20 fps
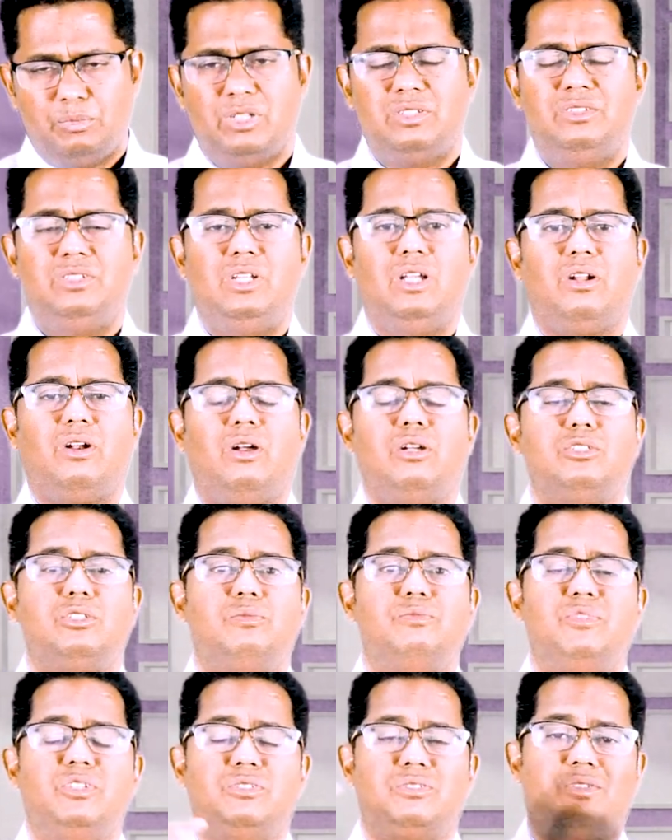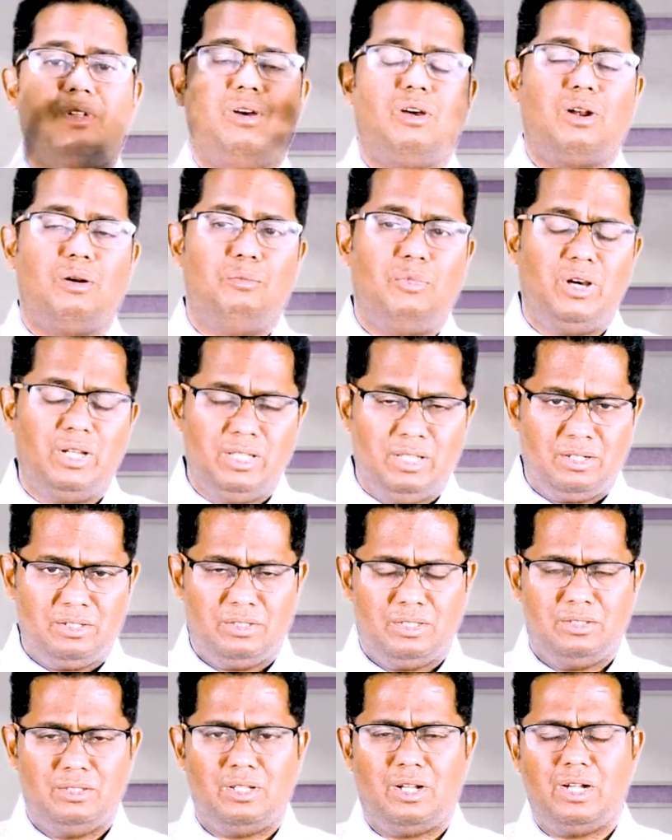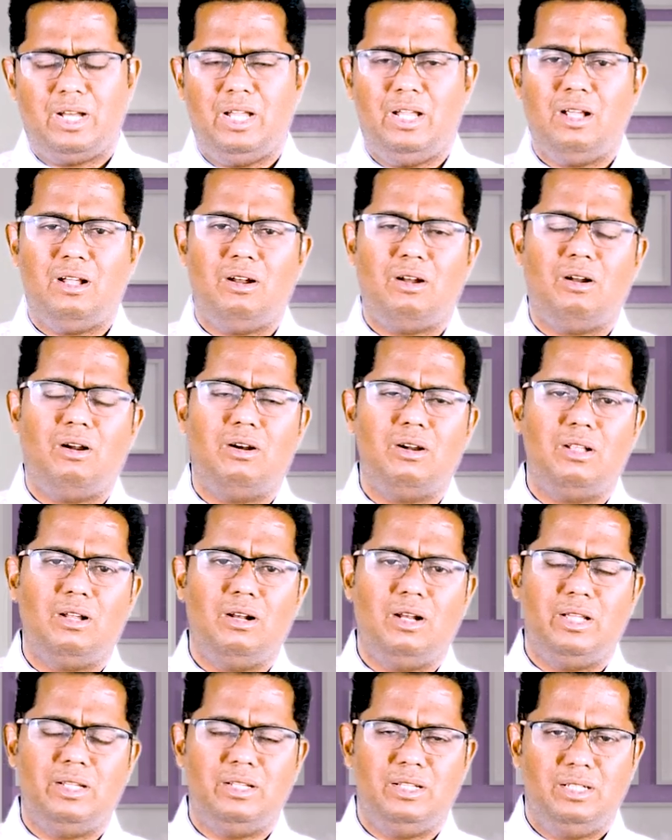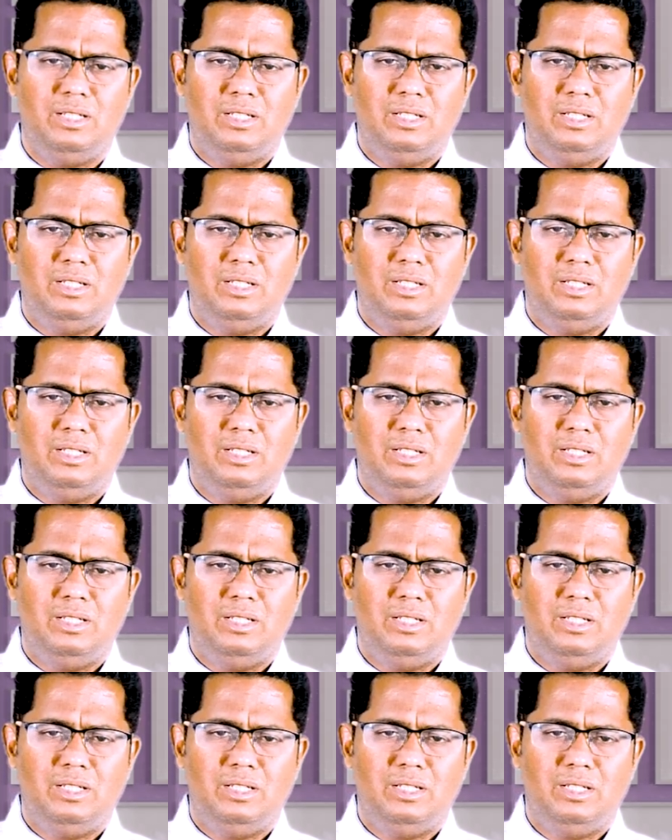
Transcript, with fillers: பெர்சிய ராஜ்யம் விஸ்தாரமாக இருந்தது அநேக நாடுகளை